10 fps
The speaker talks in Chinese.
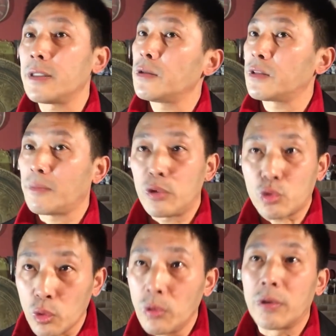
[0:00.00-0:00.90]
这就是咱们
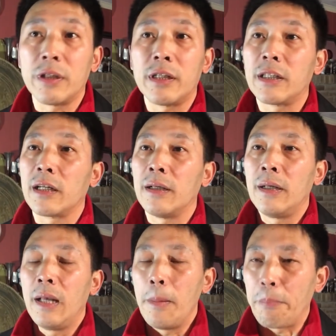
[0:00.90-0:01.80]
中国人的这个
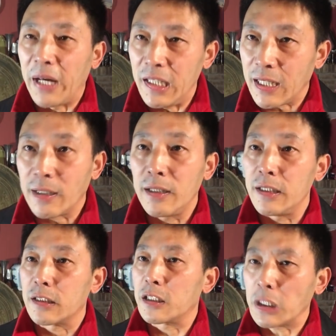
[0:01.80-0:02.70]
悲惨的
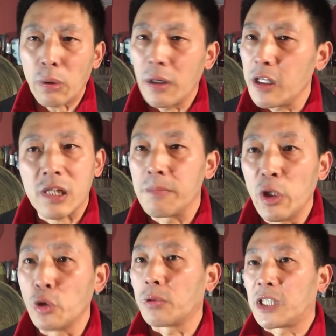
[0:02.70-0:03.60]
历史。这段历史没
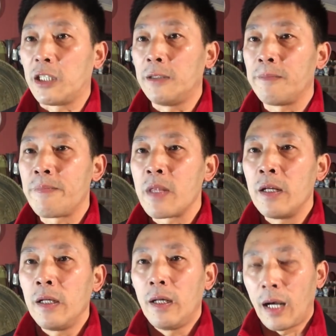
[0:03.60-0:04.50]
有肃清，
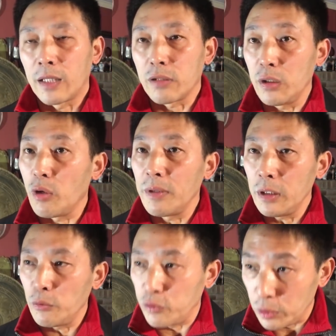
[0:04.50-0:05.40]
啊，所以我
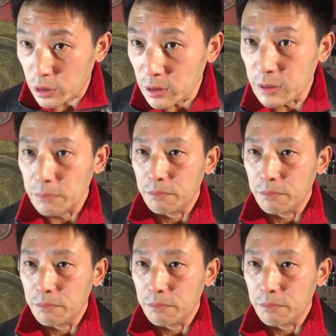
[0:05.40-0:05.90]
们五四